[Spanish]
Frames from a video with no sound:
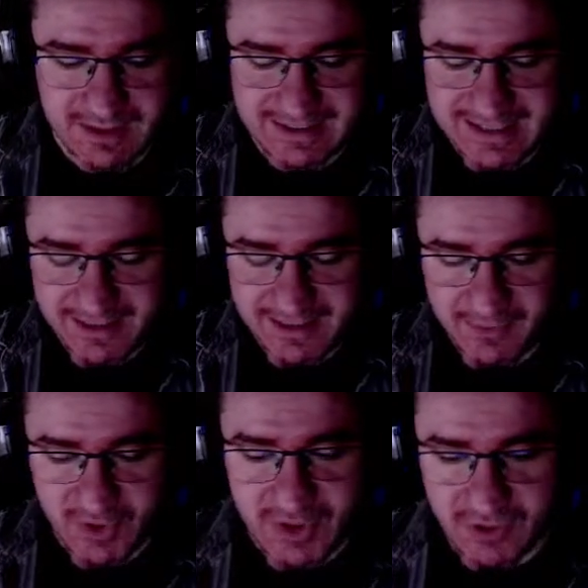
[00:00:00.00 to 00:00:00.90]
se
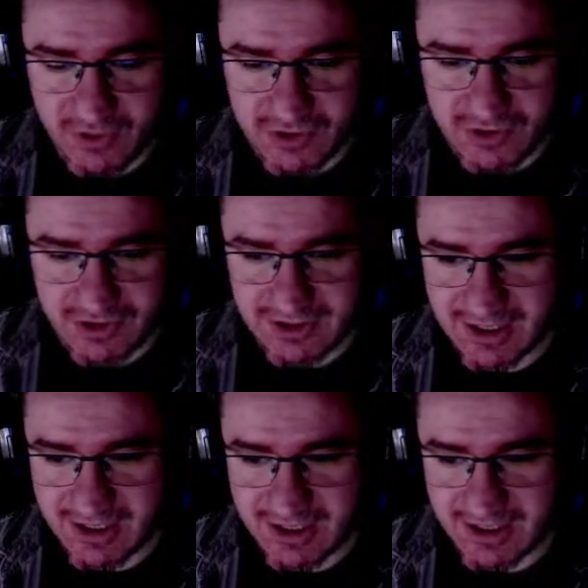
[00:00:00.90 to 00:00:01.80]
dividió en dos
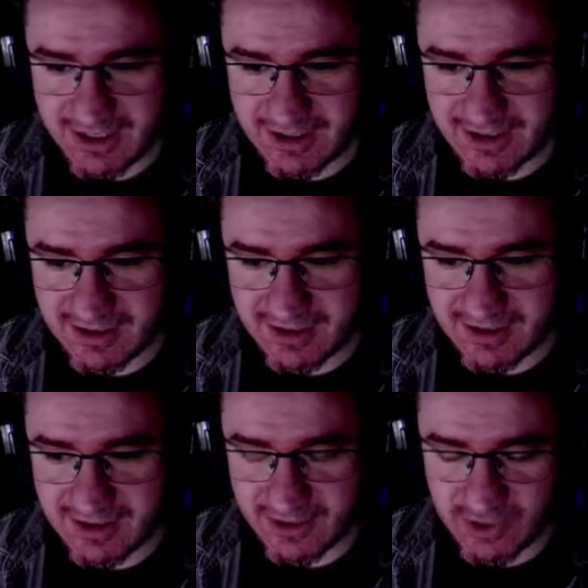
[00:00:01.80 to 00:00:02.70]

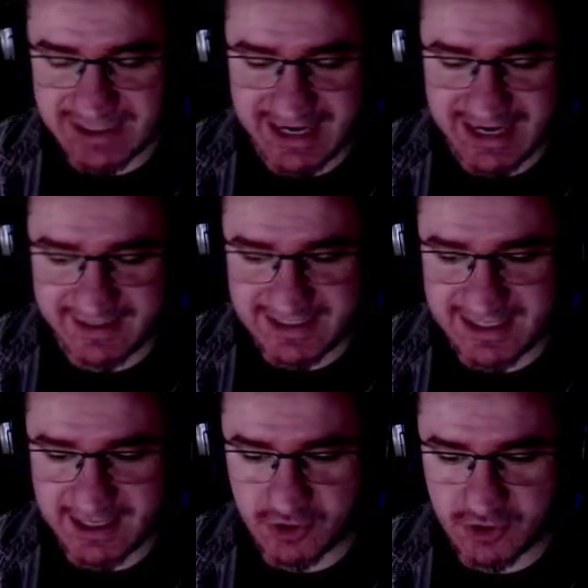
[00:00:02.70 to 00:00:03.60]
y entonces ya era de
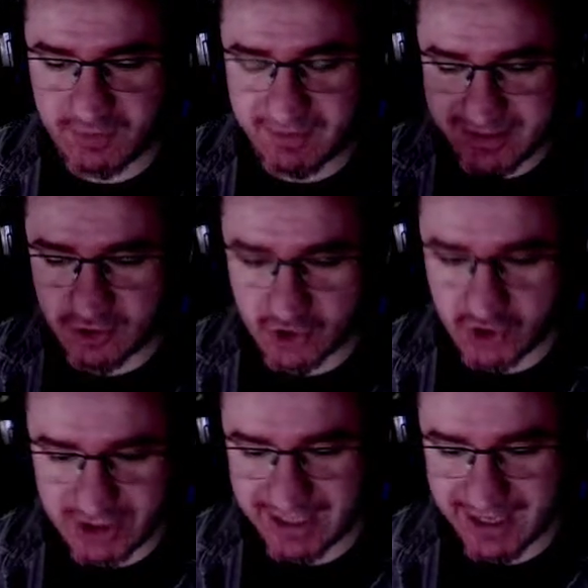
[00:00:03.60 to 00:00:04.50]
siete años, pero han pasado otros
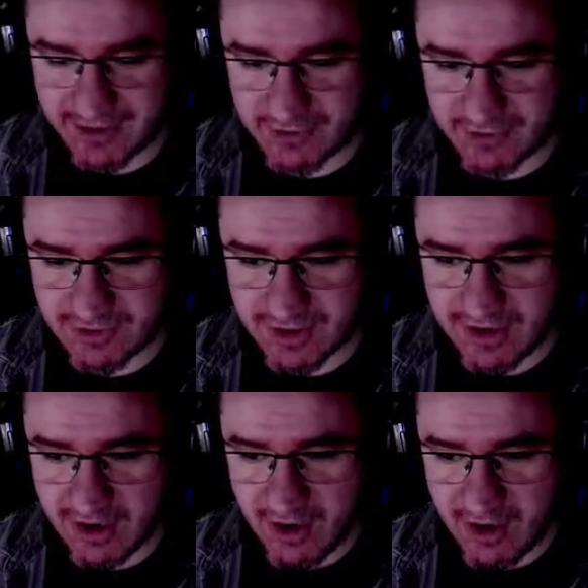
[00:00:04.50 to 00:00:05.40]
siete años.
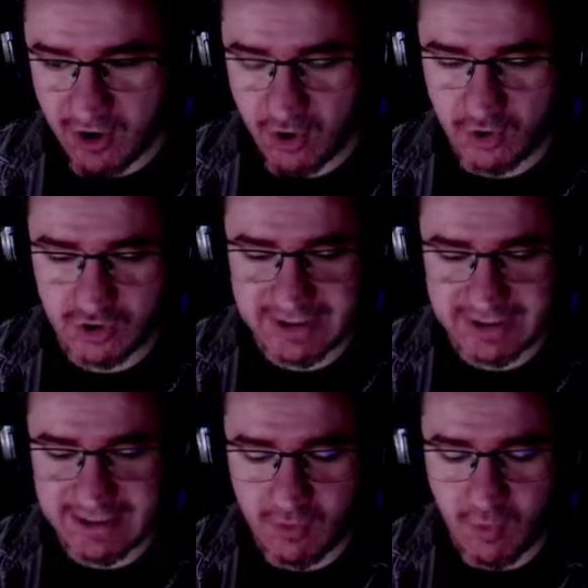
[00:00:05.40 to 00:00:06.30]
O
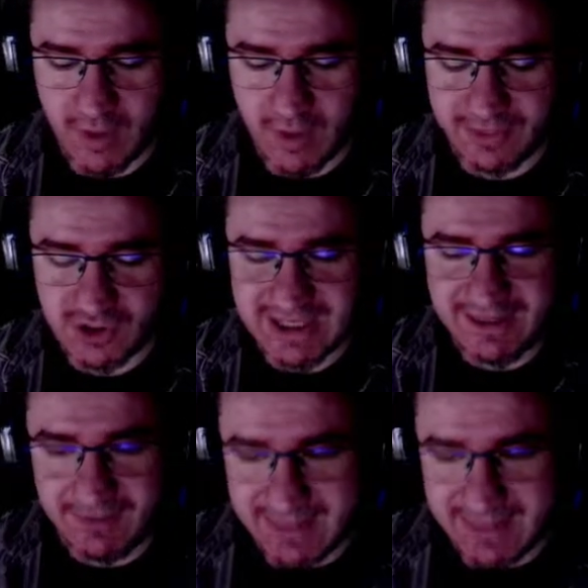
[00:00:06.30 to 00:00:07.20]
si cuando se ha
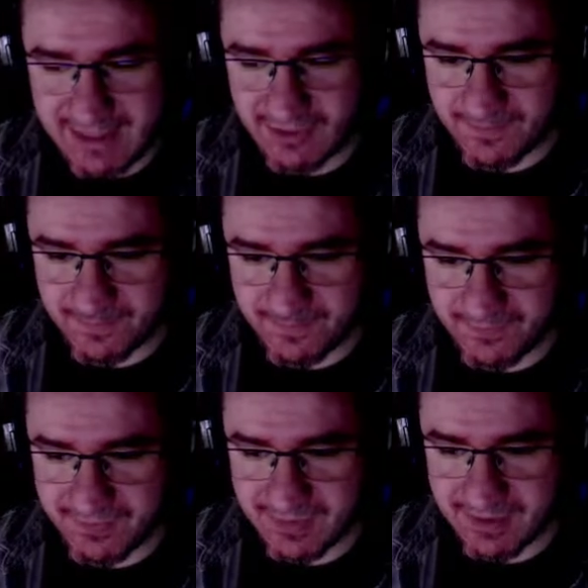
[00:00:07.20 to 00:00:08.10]
dividido,
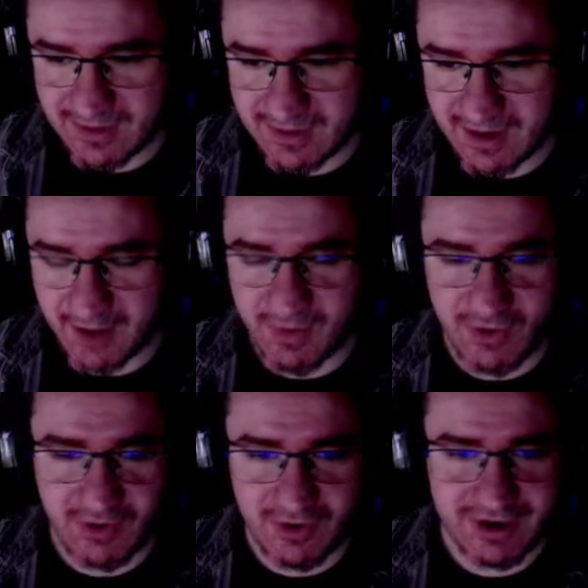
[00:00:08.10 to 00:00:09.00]
a lo
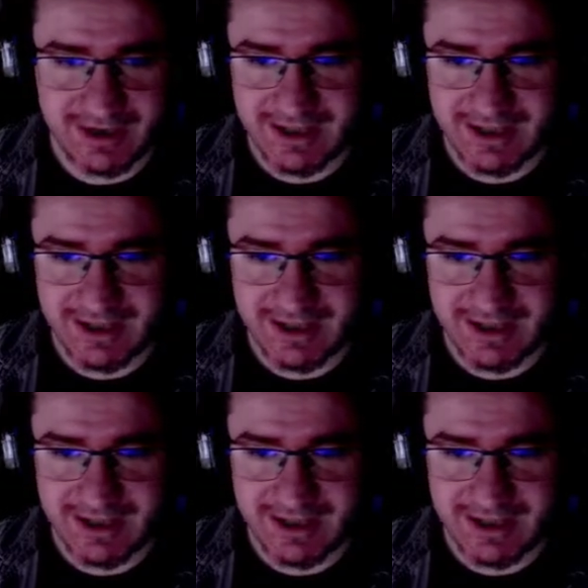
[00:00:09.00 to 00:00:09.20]
mejor